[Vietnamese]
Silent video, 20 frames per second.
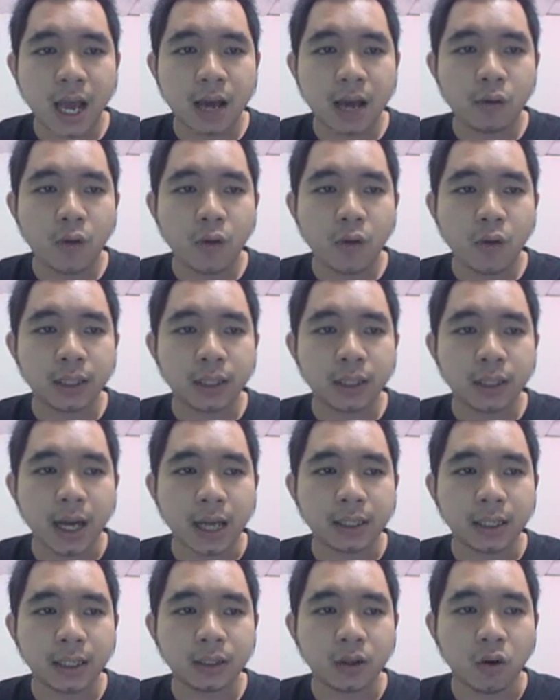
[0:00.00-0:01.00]
quay trở lại
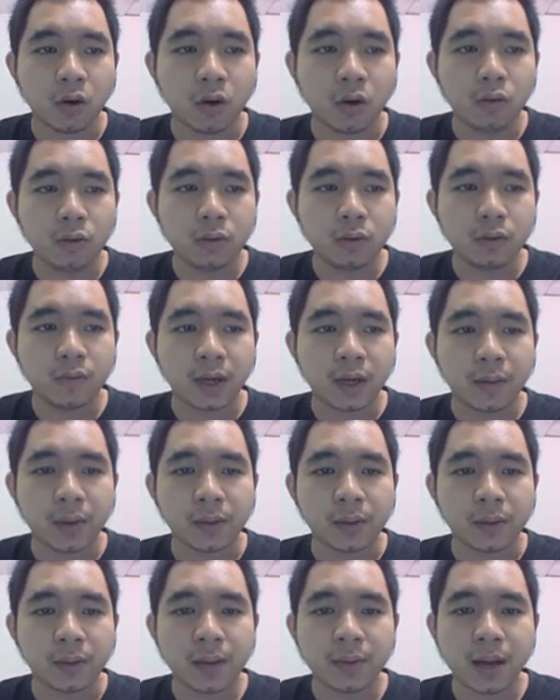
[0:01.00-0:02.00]
trang chủ và các bạn
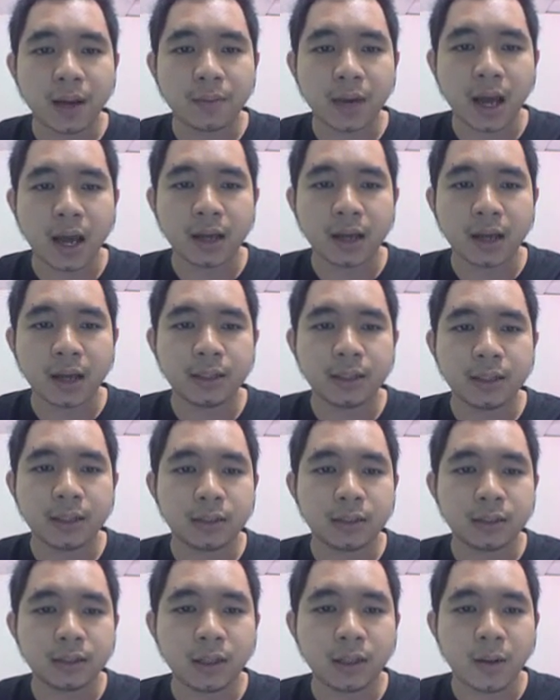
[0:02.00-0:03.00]
F5 lại thì
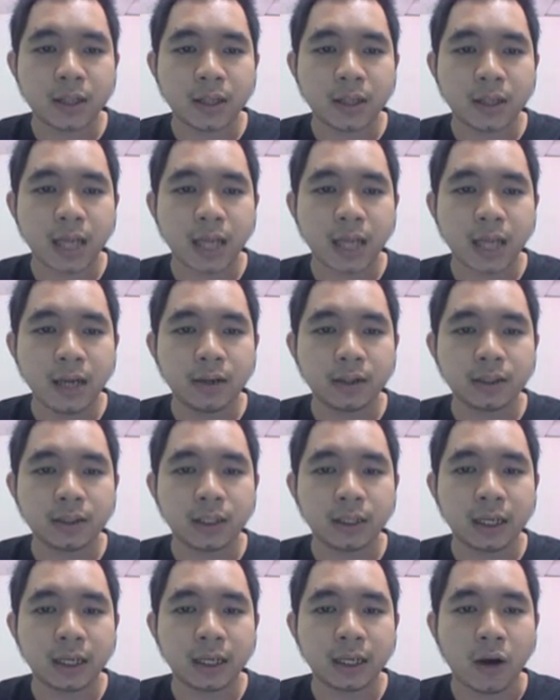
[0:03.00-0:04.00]
các bạn sẽ thấy được cái sự
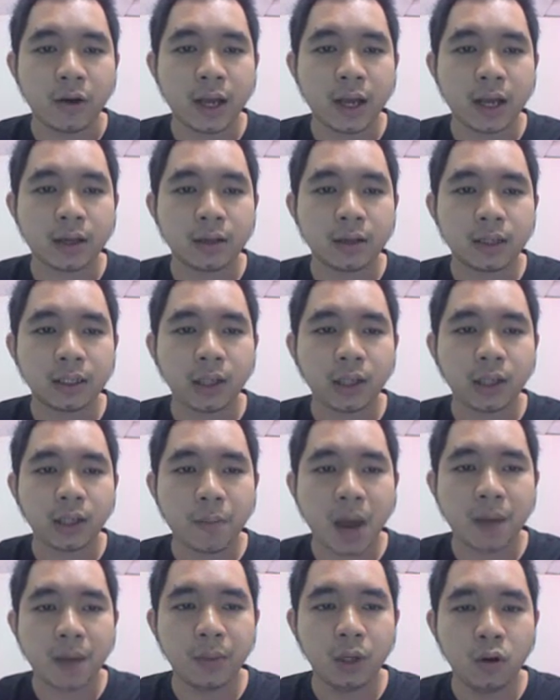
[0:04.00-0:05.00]
thay đổi ha cái top 3
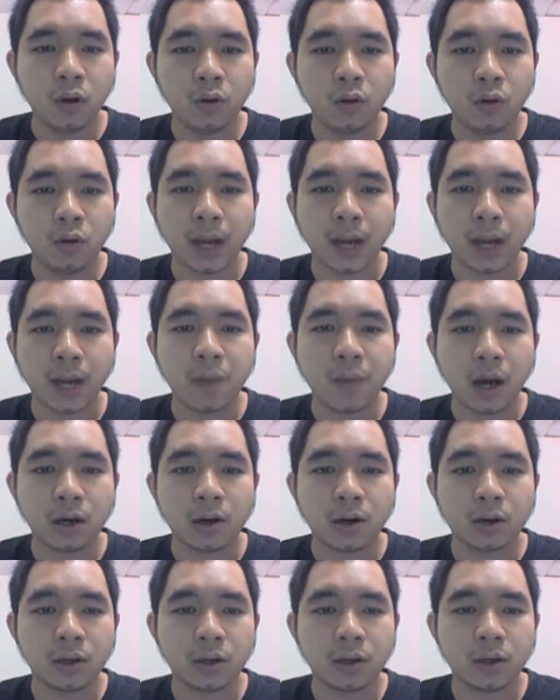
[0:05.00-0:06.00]
menu lúc nãy nó mất rồi
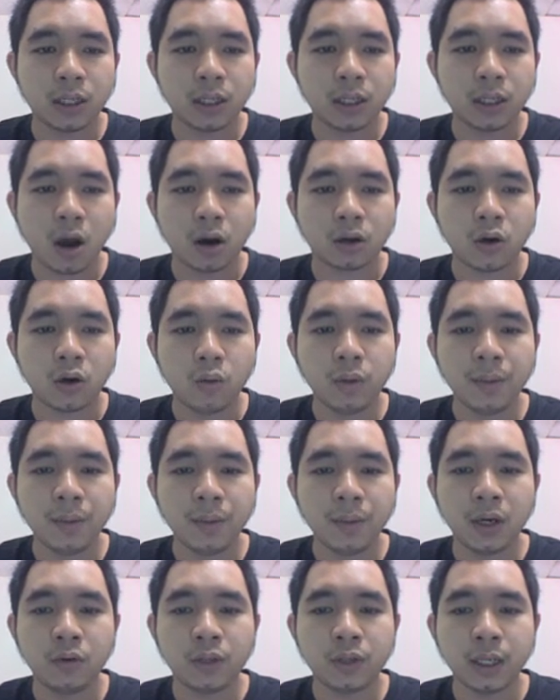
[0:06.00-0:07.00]
nó chỉ còn đúng cái menu
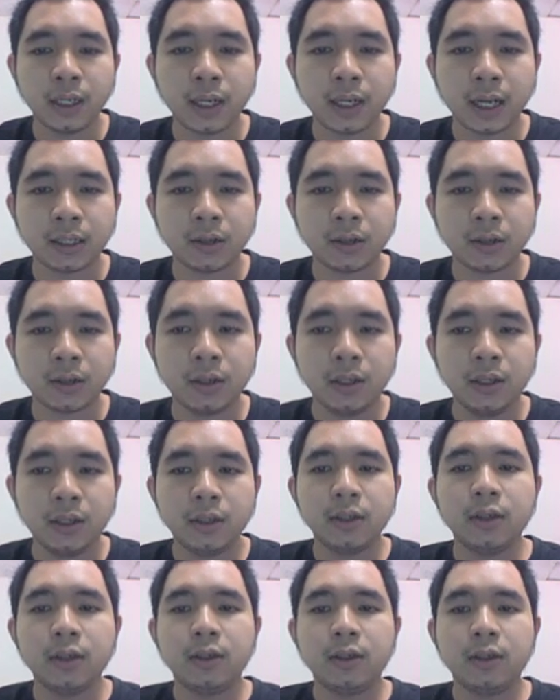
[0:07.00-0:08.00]
chính ở đây thôi
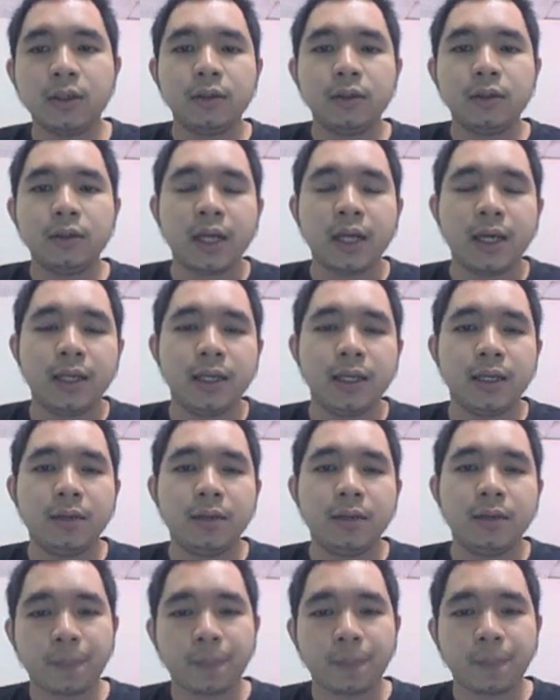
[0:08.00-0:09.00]
thì
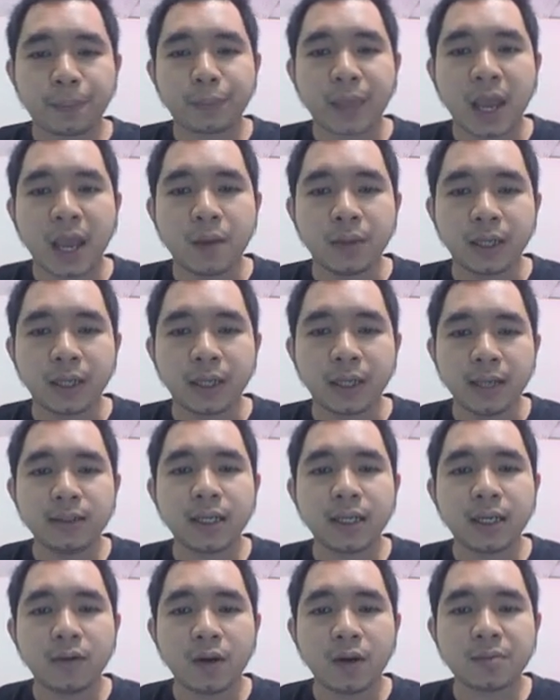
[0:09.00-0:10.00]
theo mình nghĩ thì
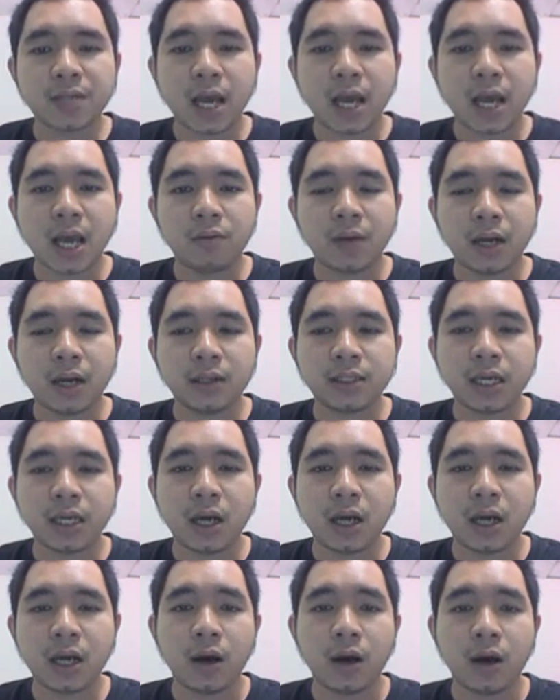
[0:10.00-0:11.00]
cái website lúc này nó sẽ
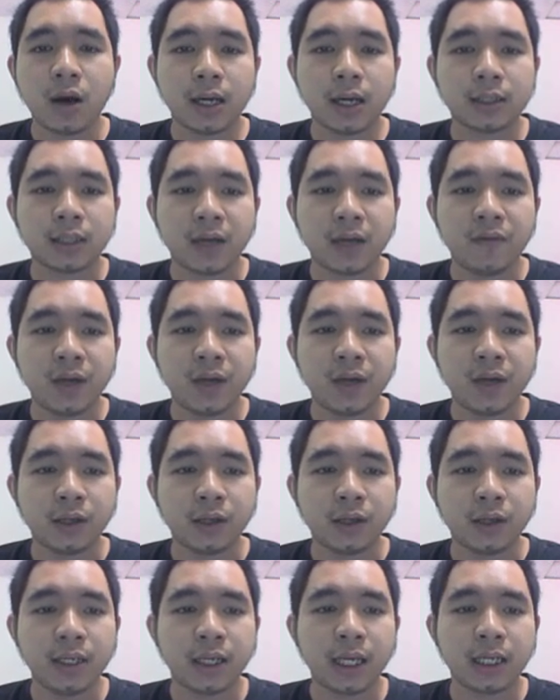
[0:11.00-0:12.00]
gọn hơn ha tại vì tự
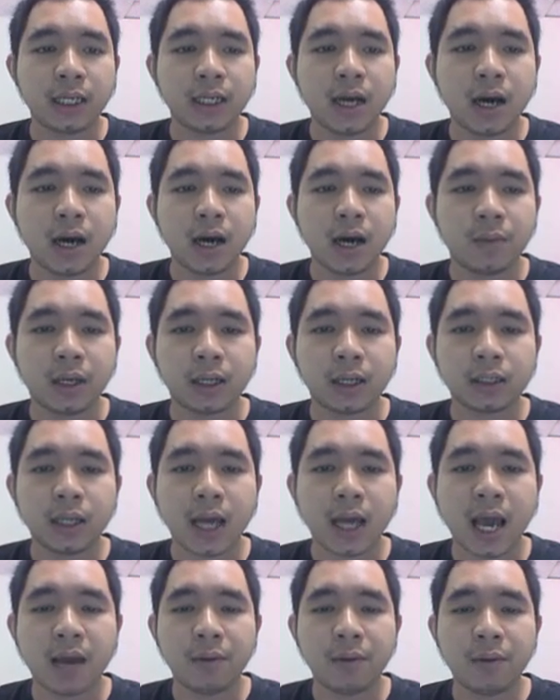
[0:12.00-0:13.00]
nhiên header mà cái
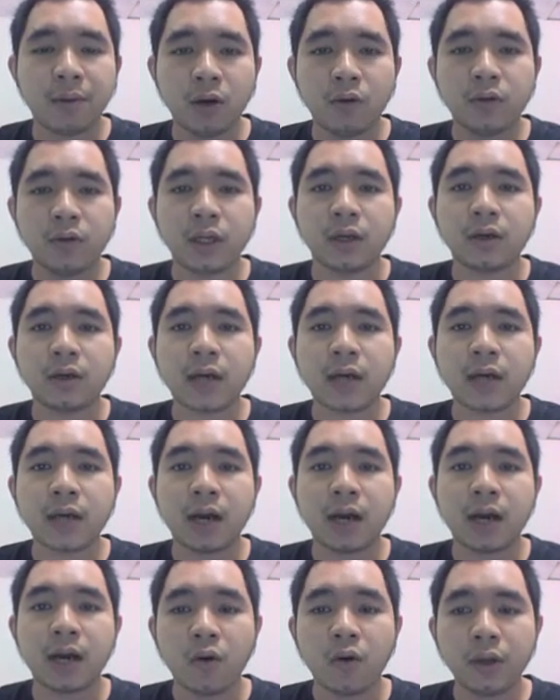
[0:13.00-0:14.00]
hai menu nhìn nó khá là
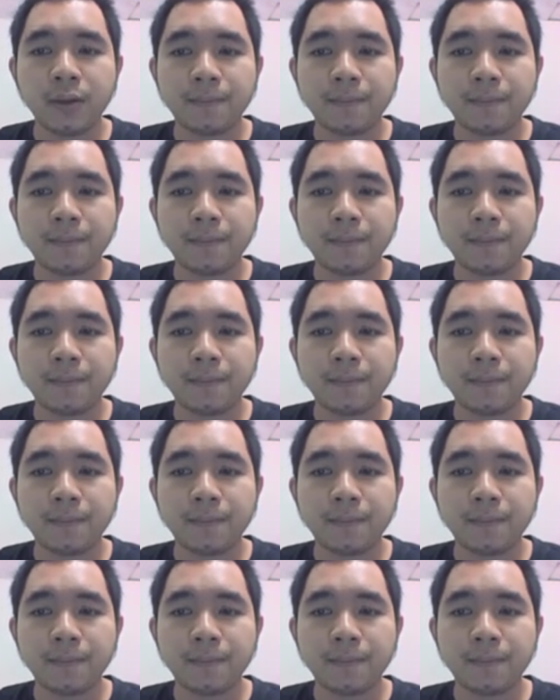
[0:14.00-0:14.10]
rối